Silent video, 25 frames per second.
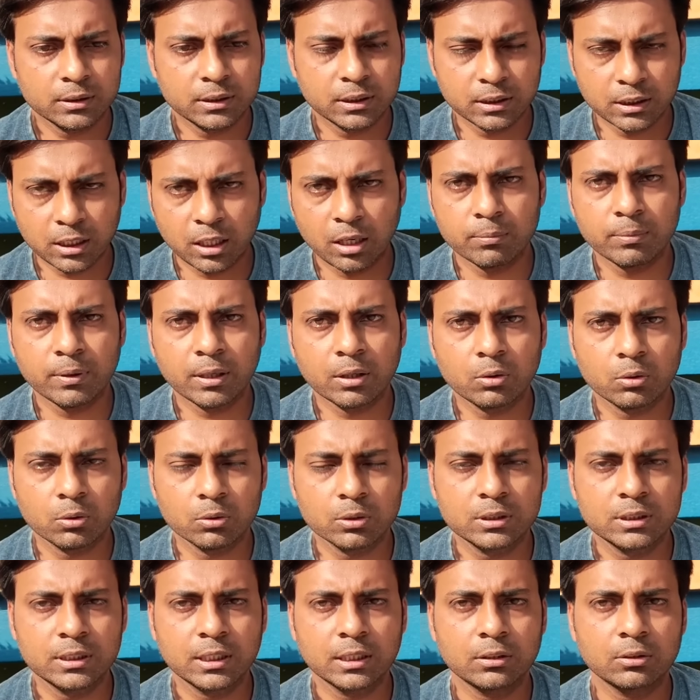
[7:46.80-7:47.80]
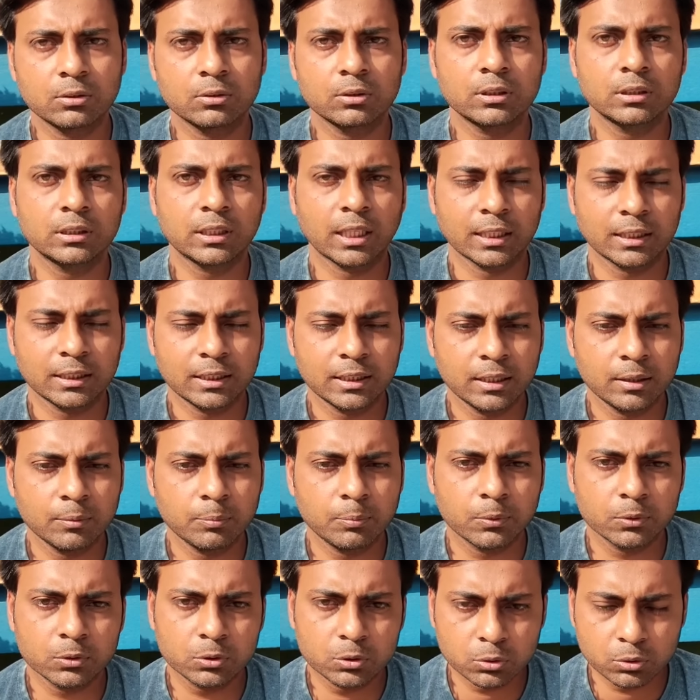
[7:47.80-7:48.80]
চিন্তাভাবনা করছে তো তাতে
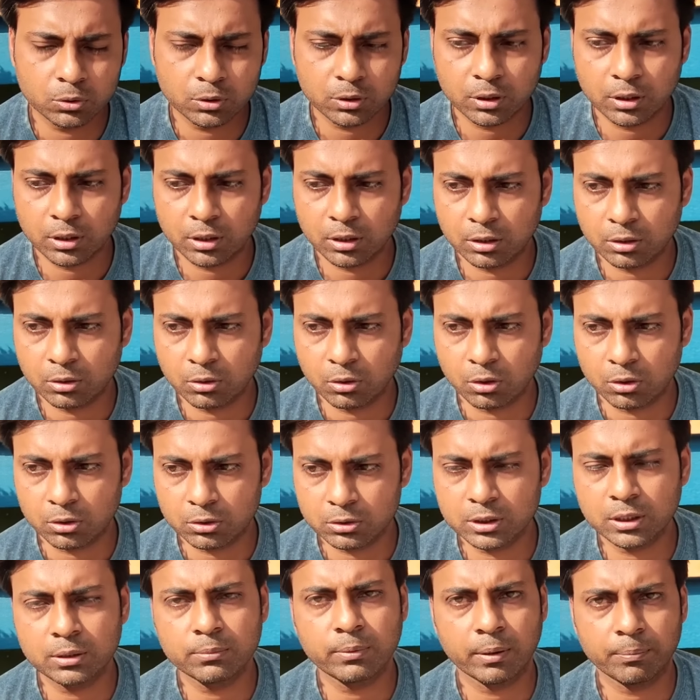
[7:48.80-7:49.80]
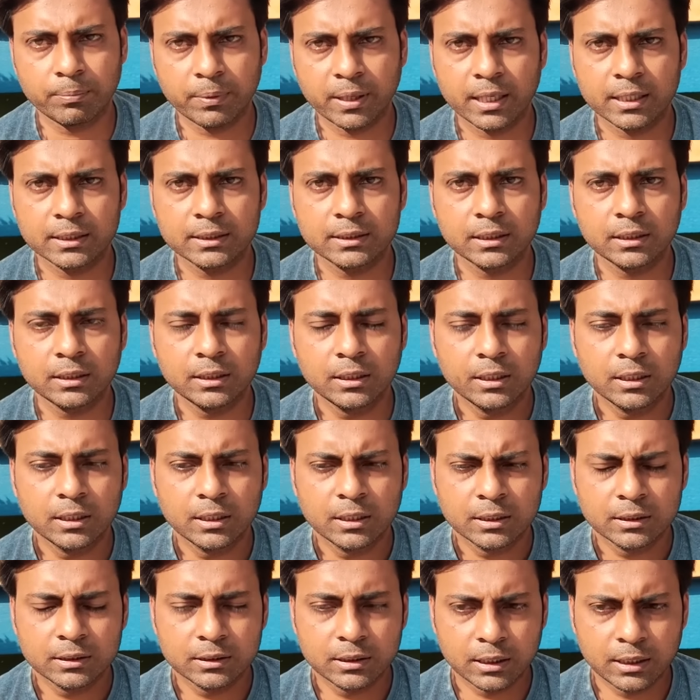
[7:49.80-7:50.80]
প্রচুর খরচের ব্যাপার আছে
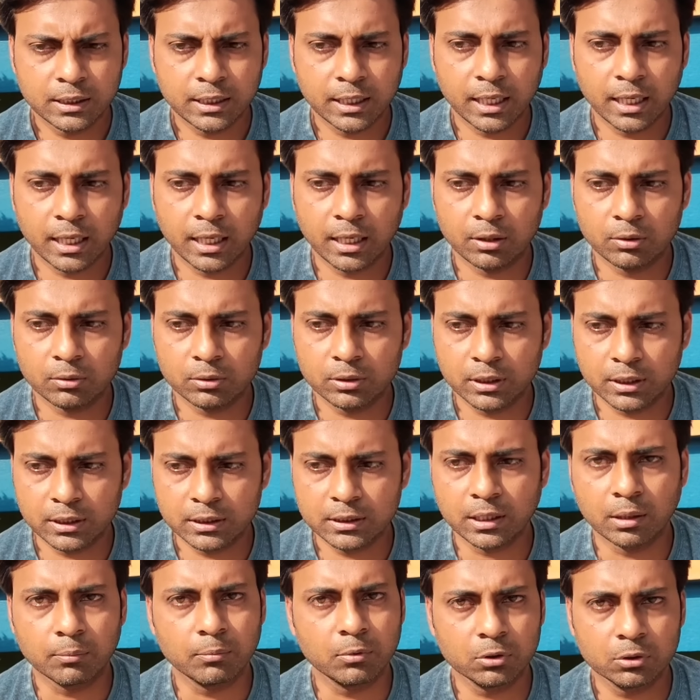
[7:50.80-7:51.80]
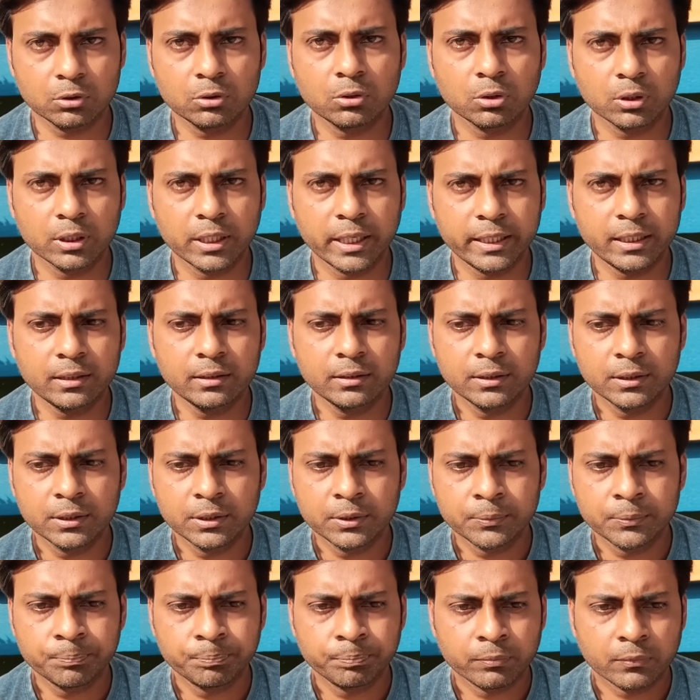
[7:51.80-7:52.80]
যেটা ওদের সামর্থ্য নেই
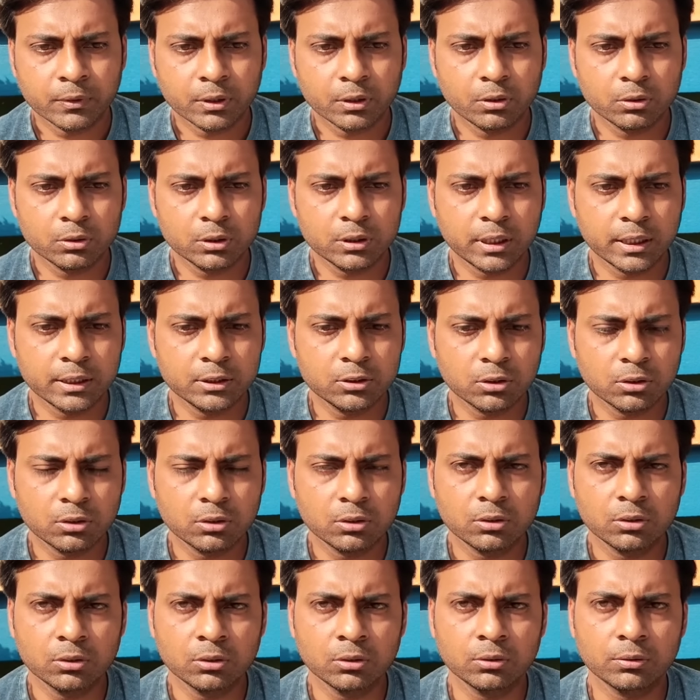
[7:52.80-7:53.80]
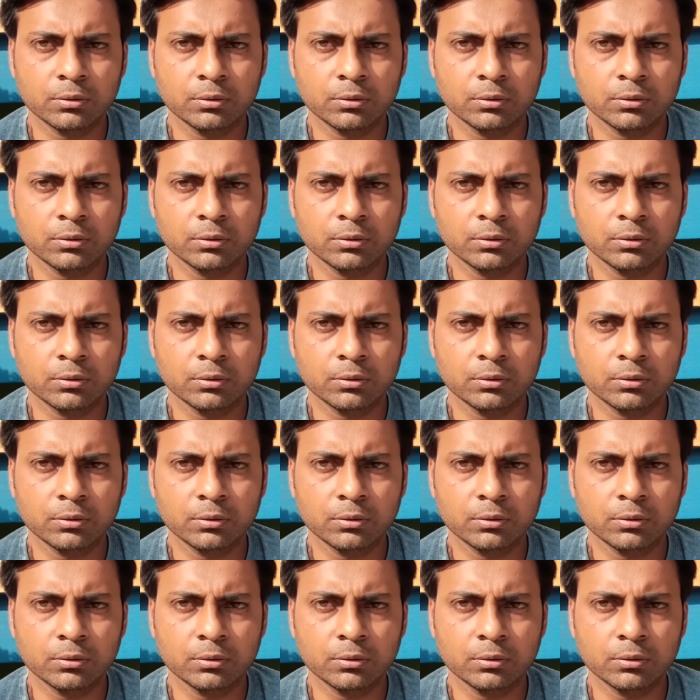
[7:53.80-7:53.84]
তো সেই জন্য